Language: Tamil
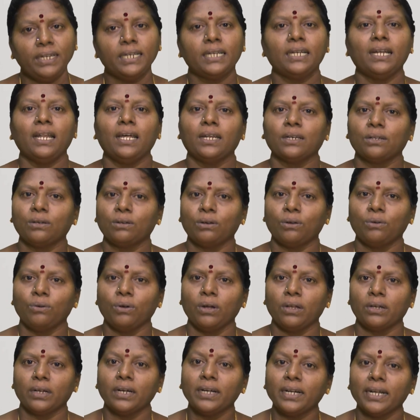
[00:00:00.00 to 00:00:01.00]
வீட்டில்
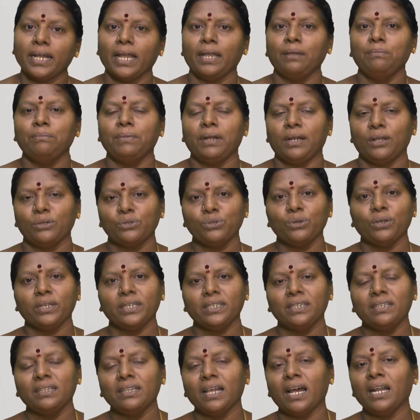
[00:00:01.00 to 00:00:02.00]
இருக்கிறவங்களுக்கும் டைம் இல்லை ஸோ
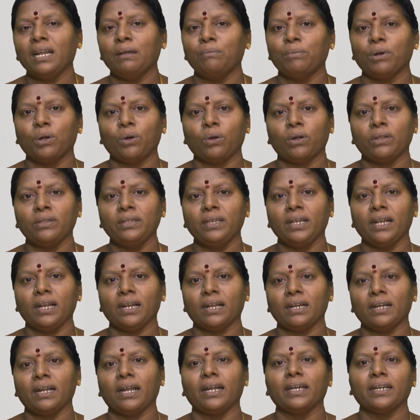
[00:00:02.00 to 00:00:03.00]
இதுதான் நம்ம
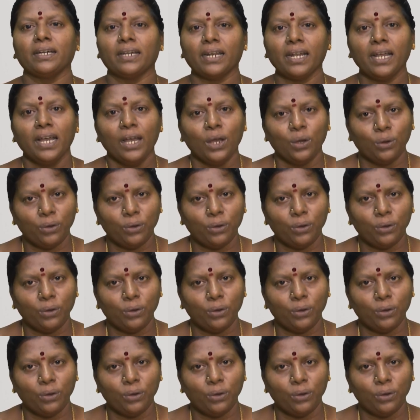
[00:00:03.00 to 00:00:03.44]
குழந்தைங்களுக்கு நடக்கிற